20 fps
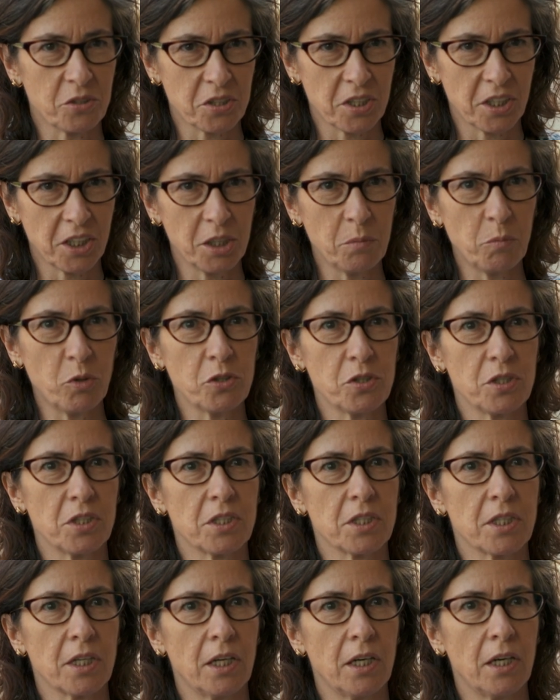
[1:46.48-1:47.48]
Wir
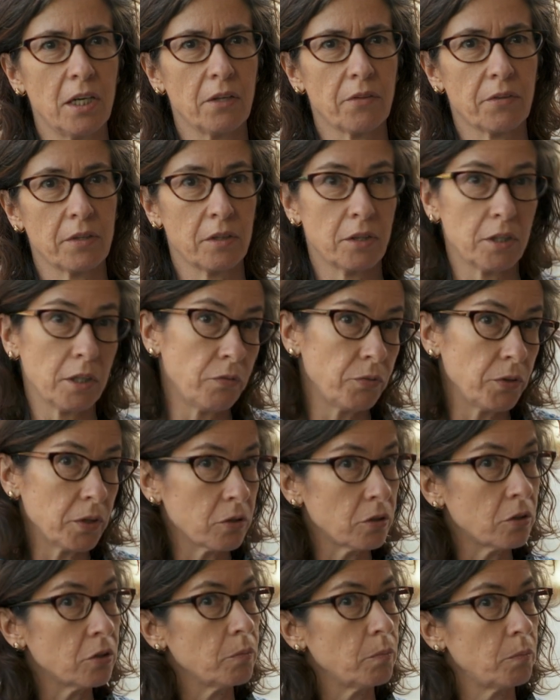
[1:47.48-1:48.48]
helfen Forschern dabei,
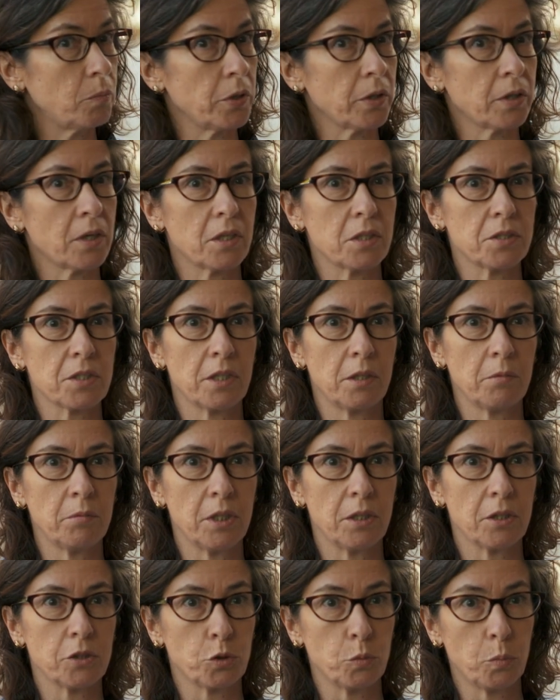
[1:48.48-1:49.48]
ihre Probleme auf
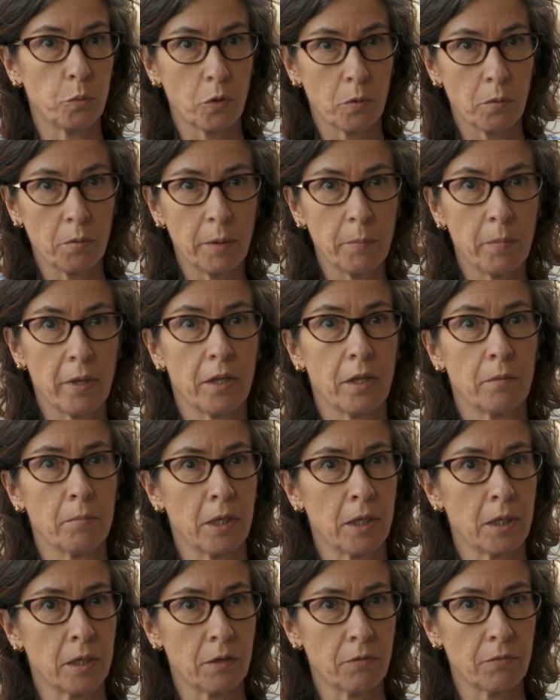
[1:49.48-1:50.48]
einfache Art und
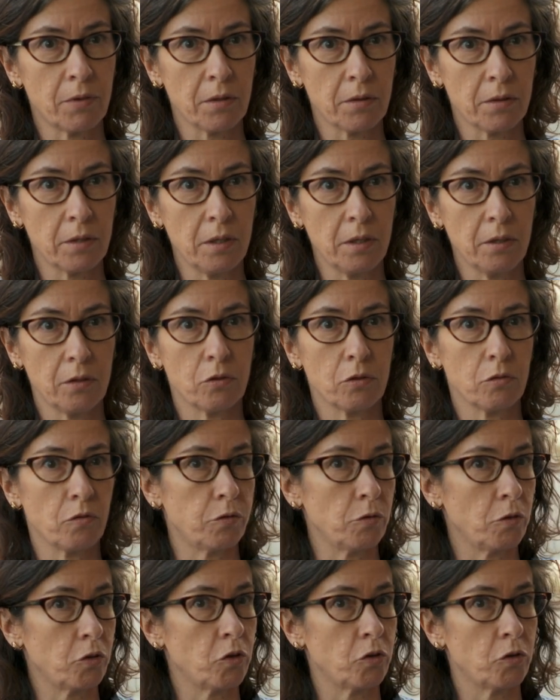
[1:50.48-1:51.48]
Weise zu
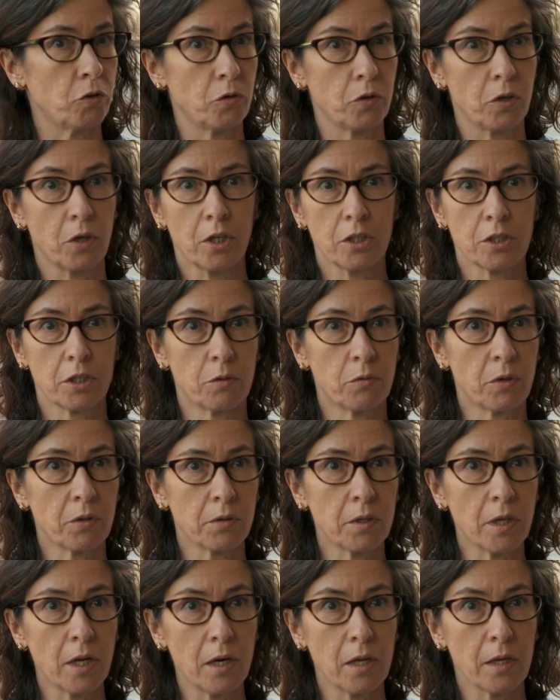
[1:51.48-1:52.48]
beschreiben. Sie können
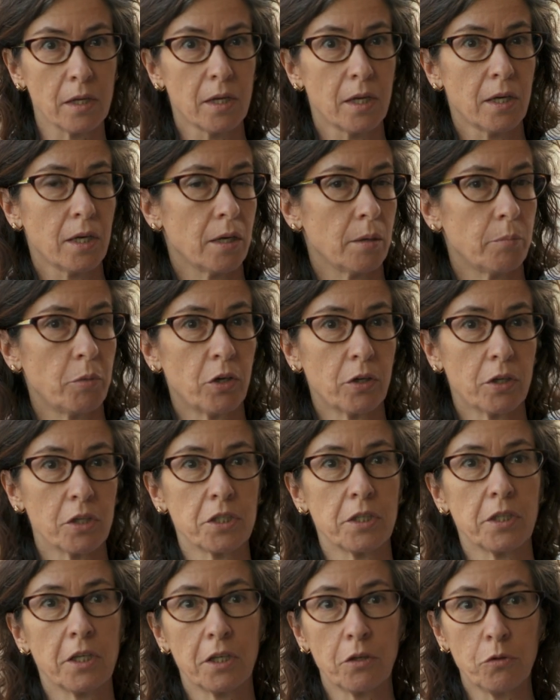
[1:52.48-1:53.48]
alle Ressourcen
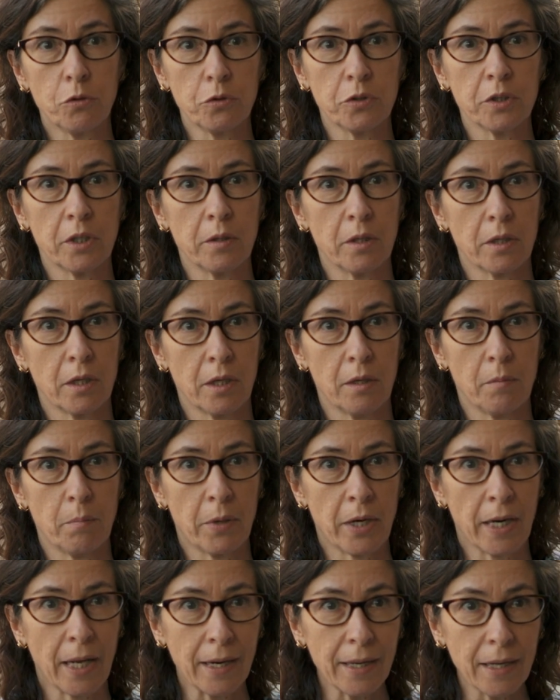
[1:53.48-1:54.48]
des
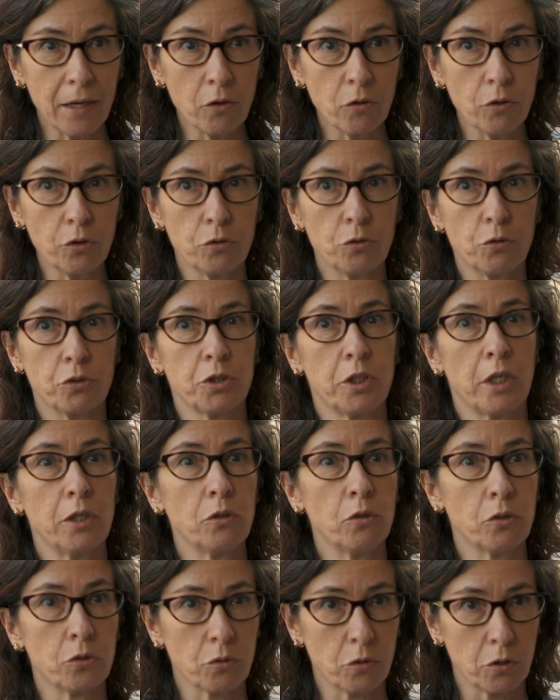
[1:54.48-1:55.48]
Supercomputers nutzen,
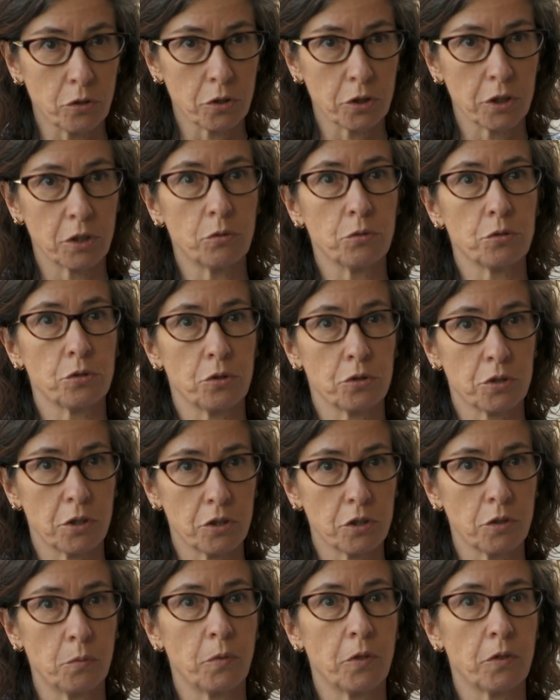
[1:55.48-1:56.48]
an mehreren
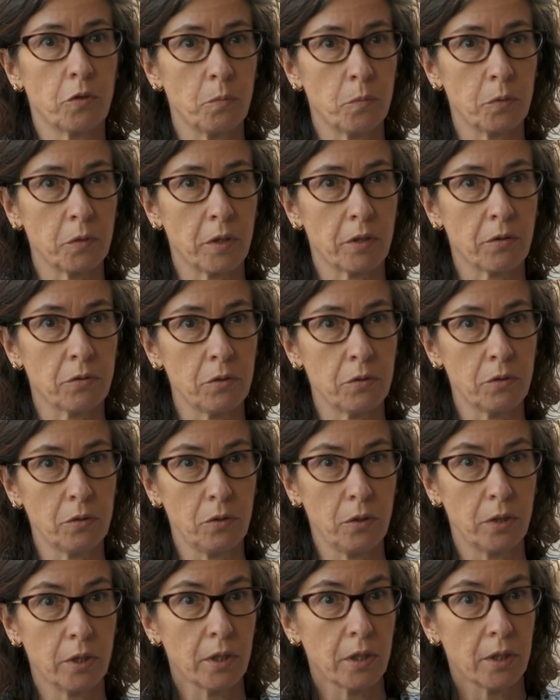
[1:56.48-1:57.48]
Aufgaben gleichzeitig
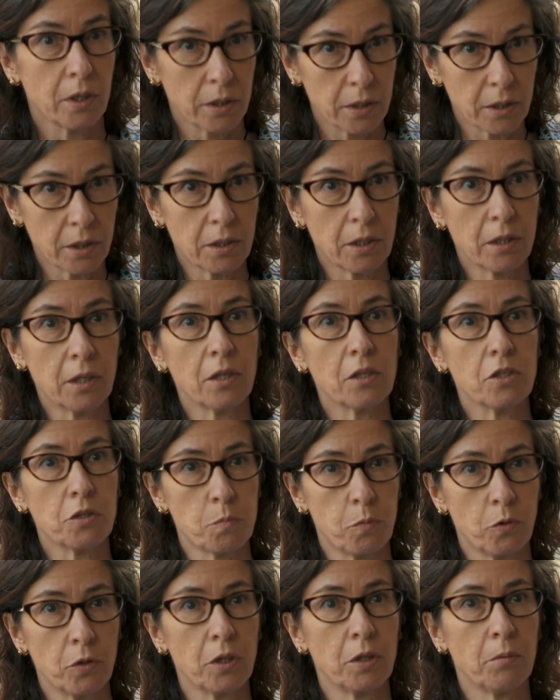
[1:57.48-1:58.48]
arbeiten, um
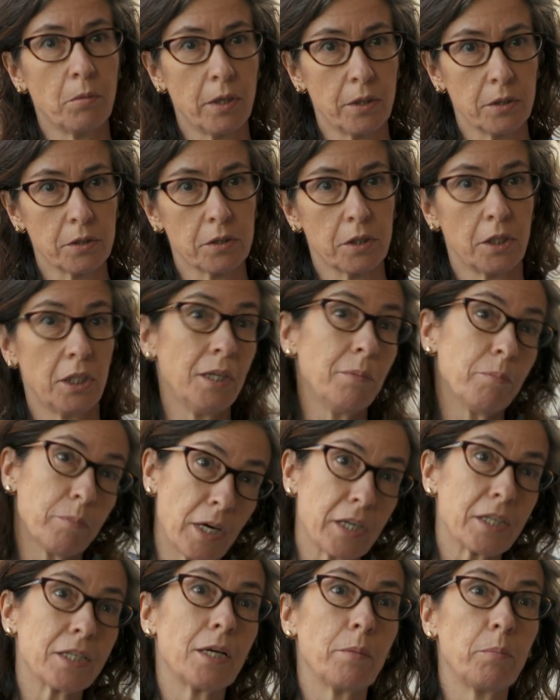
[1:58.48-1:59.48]
schnell eine Antwort zu bekommen.